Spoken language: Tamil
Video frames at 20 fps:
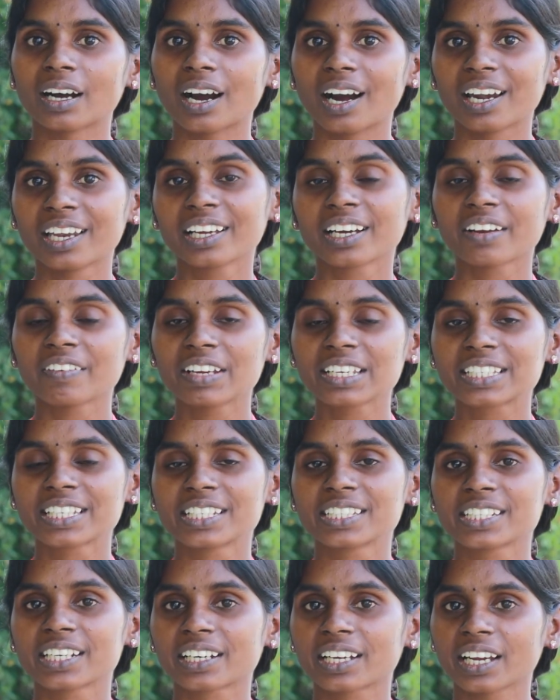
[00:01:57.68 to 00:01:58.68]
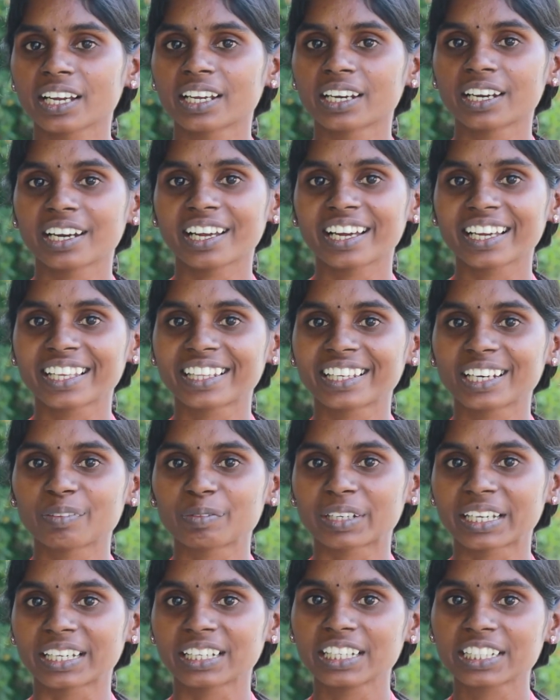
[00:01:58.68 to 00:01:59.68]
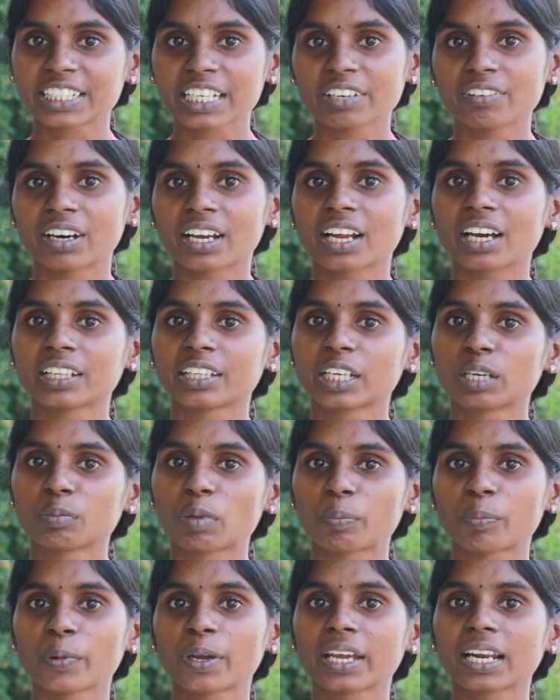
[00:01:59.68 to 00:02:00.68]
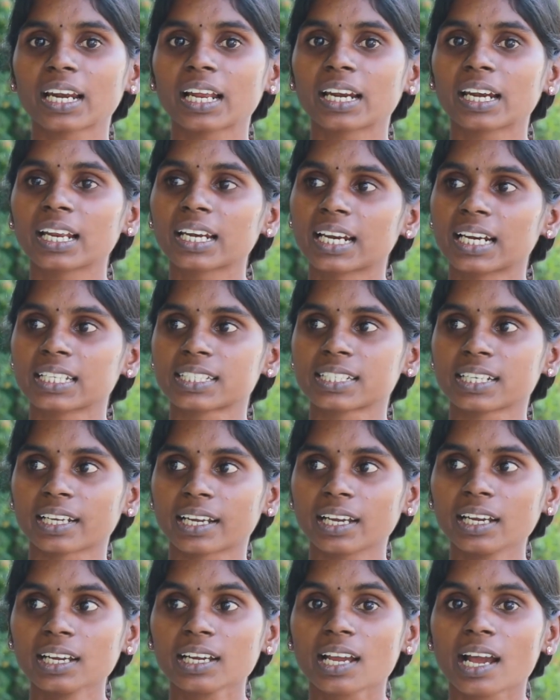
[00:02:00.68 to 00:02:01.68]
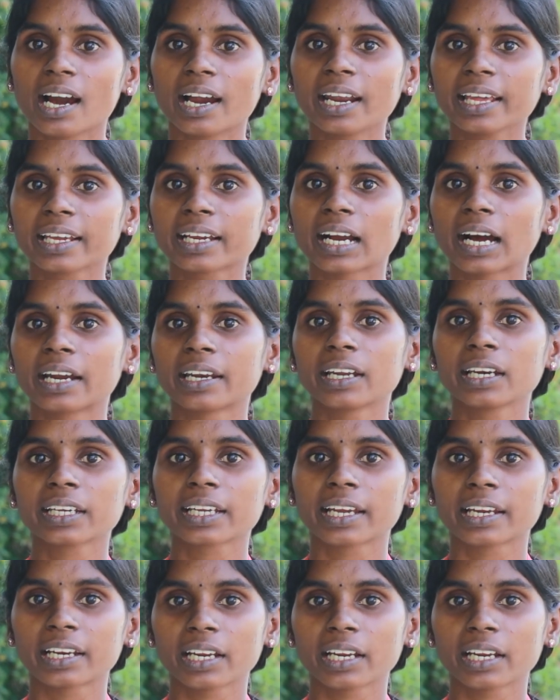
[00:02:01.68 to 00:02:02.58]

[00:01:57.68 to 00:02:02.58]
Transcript: அழுகவே செஞ்சுருக்கேன் என்னடா இது நமக்கு இங்கிலீஷே வராது நம்ம போயிடலாம்லாம் நினச்சிருக்கேன் ஆனால் எங்கள் அண்ணனுக்கு